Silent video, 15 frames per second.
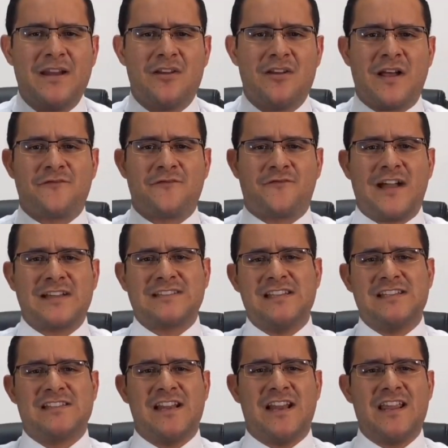lo más fácil
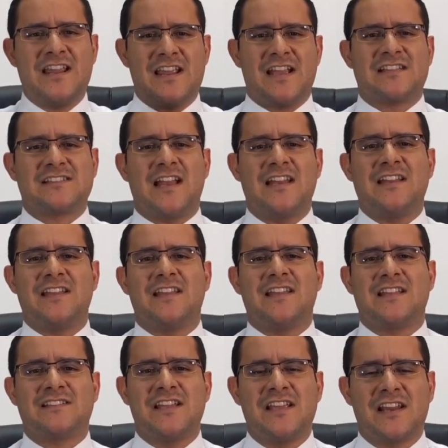sería salir y
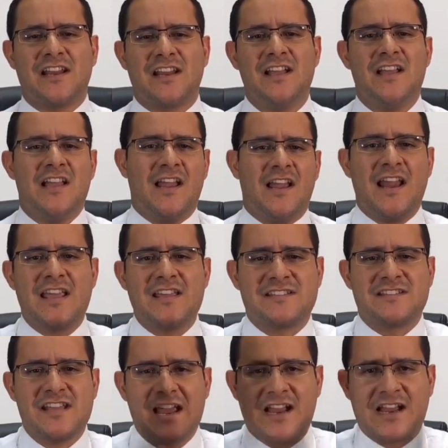decir, ley
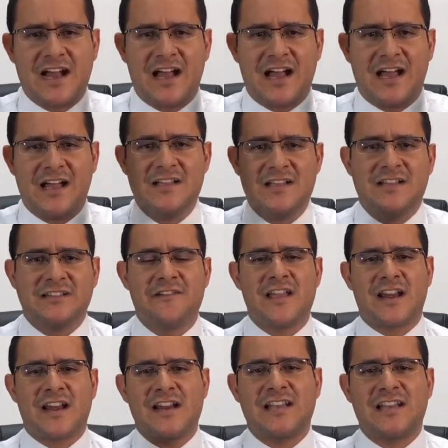seca de
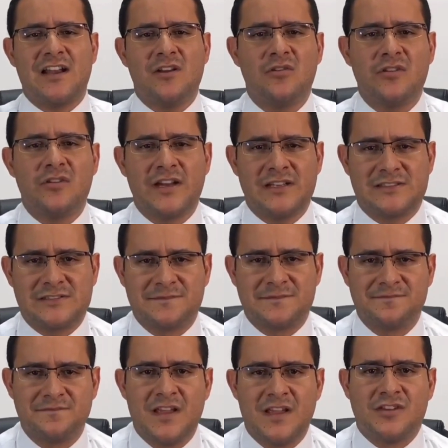viernes a lunes,
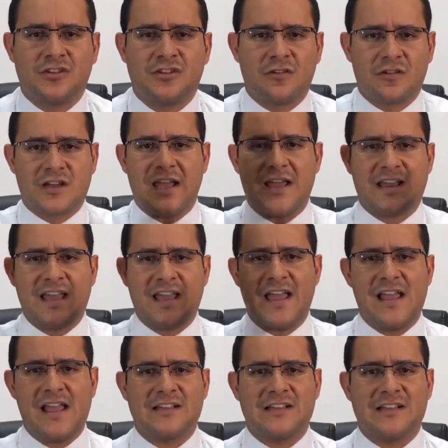toque de
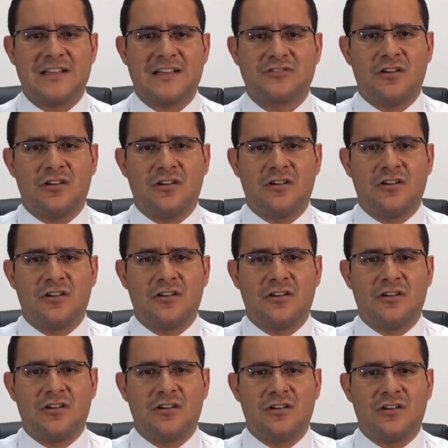queda, todos para la
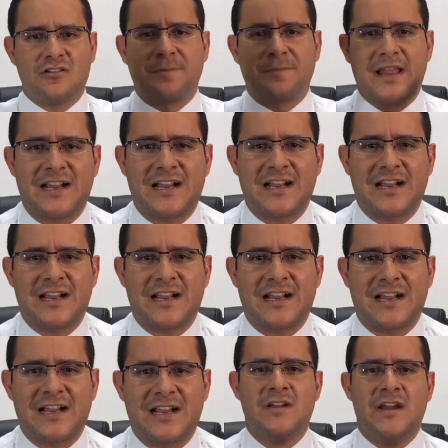casa. Claro,
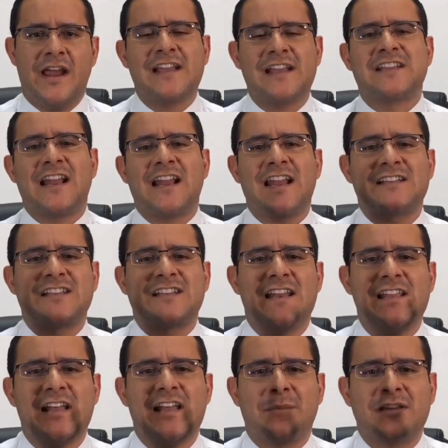esa es la
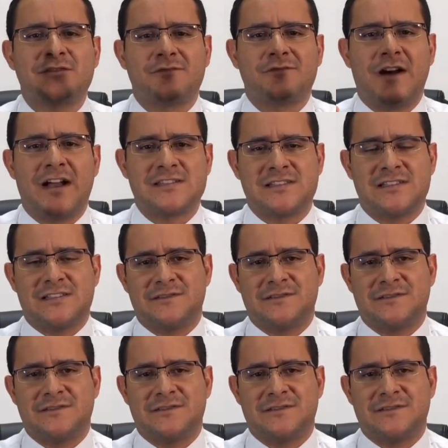salida más fácil.